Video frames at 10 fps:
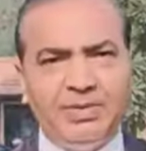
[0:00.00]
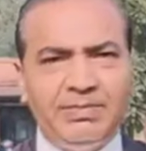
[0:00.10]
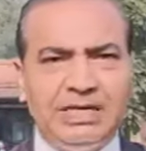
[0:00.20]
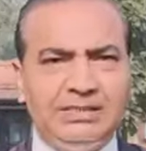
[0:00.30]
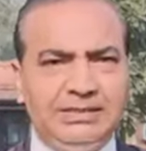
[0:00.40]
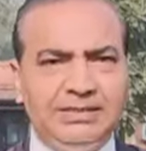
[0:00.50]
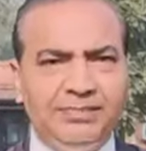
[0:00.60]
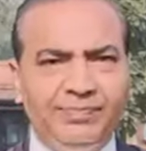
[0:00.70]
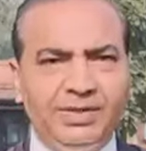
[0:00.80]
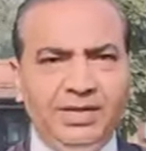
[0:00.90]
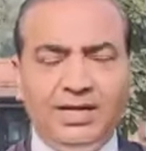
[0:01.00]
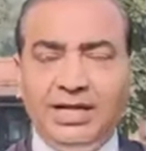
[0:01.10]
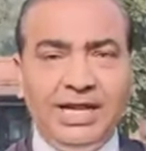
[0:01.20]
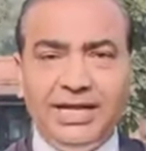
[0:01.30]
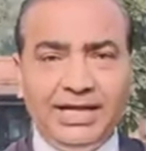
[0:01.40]
डिपार्टमेंट बना सकते
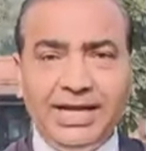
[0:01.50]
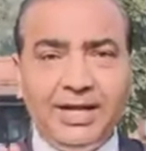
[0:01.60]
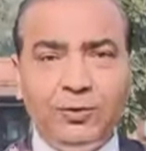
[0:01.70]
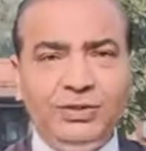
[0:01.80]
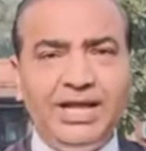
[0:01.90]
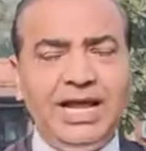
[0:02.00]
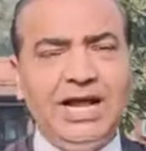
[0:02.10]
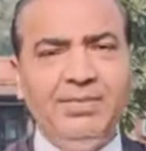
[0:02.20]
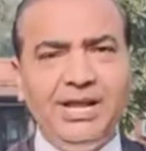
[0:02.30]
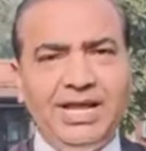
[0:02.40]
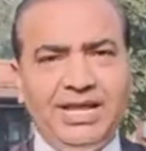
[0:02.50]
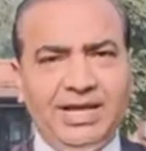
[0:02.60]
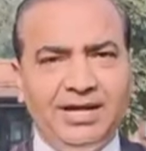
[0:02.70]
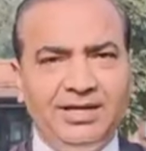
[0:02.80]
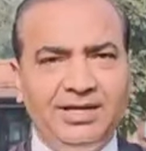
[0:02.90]
लेकिन नेहरू जी ने यह काम नहीं
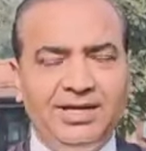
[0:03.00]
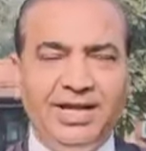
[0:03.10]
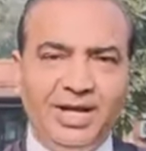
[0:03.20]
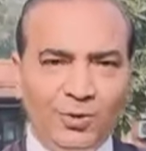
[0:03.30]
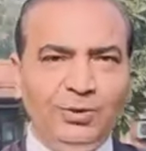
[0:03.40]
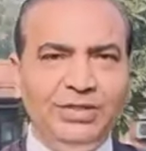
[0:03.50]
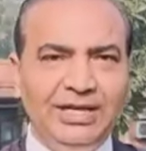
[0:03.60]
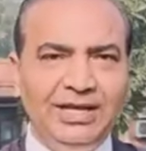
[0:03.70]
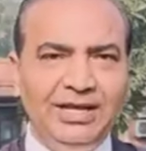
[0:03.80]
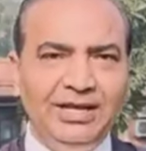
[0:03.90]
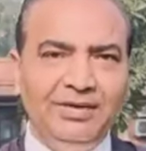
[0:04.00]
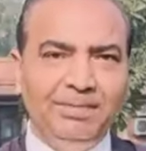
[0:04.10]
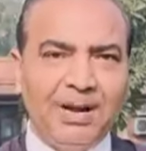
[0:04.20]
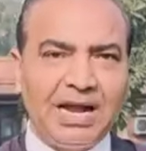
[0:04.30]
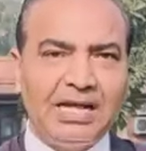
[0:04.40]
किया नेहरू जी ने
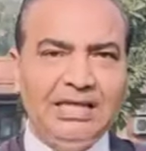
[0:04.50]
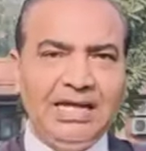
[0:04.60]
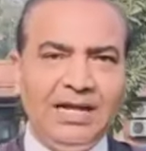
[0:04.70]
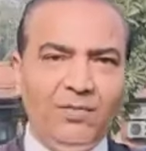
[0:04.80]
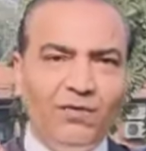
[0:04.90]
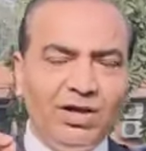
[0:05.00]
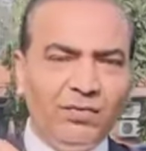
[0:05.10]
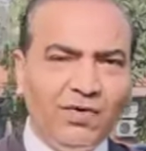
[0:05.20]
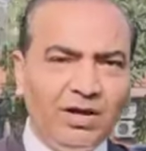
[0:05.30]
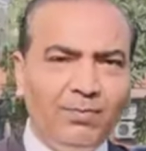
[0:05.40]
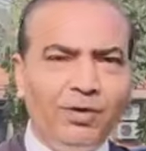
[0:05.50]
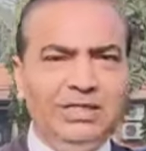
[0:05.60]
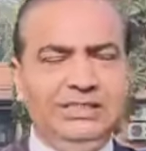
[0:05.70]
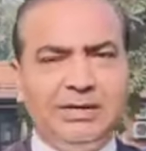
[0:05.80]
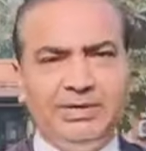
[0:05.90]
बाकायदा एक वह वक्फ
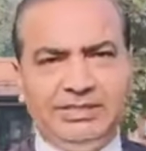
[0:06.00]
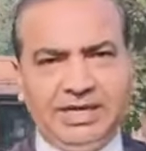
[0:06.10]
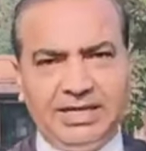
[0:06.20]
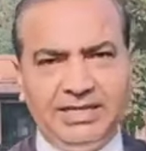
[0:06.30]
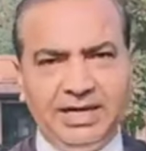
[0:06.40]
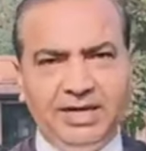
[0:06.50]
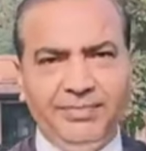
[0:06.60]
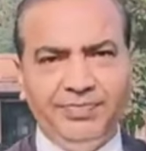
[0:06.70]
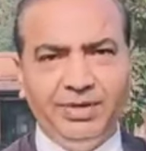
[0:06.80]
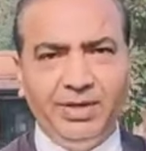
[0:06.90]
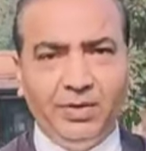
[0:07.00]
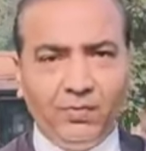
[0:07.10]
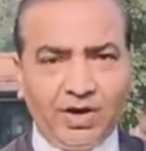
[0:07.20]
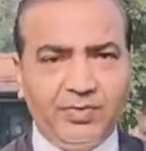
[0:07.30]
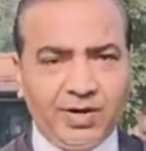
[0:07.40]
बोर्ड स्टेब्लिश करा दिया
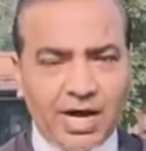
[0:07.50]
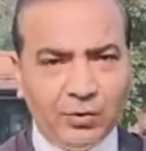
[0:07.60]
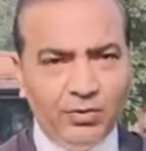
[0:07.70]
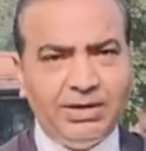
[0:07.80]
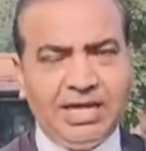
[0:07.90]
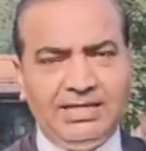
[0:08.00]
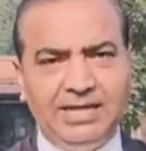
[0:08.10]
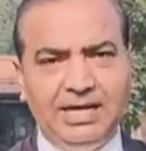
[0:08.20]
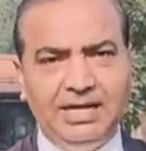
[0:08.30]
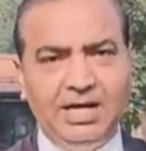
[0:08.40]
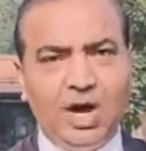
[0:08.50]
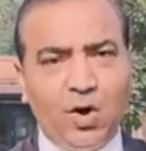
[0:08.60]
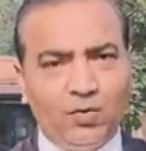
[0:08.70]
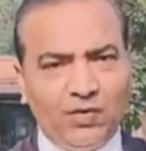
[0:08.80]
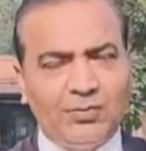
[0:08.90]
वक्फ कानून बना दिया
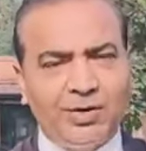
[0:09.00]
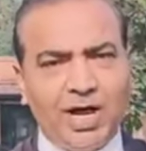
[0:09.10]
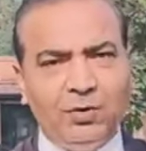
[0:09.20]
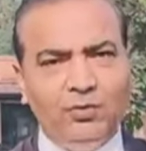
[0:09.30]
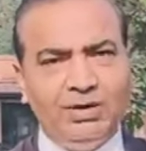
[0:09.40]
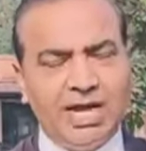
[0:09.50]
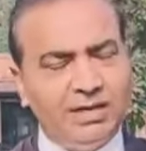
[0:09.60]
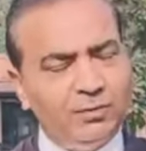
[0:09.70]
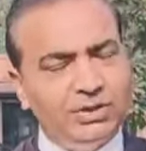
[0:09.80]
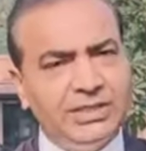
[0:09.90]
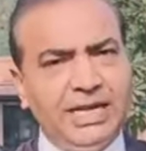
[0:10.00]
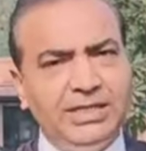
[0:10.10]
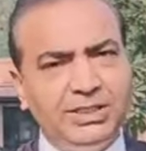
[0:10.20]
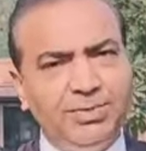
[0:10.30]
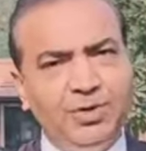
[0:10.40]
और वक्फ कानून बना के उन
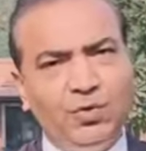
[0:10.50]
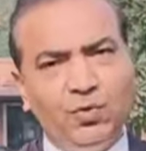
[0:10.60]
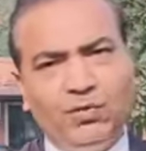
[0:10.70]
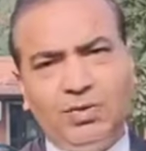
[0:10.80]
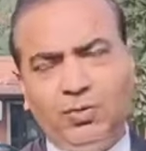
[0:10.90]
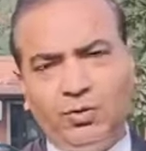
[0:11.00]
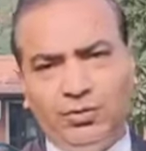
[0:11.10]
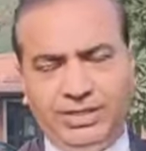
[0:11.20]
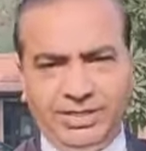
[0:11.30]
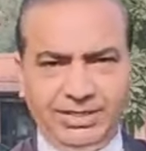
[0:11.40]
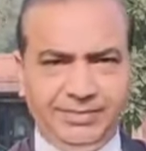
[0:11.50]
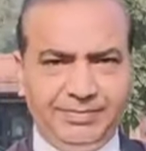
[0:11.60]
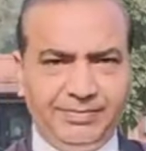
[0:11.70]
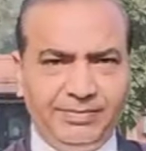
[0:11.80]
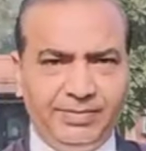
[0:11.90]
सारी जमीनों को वक्फ बोर्ड को दे दिया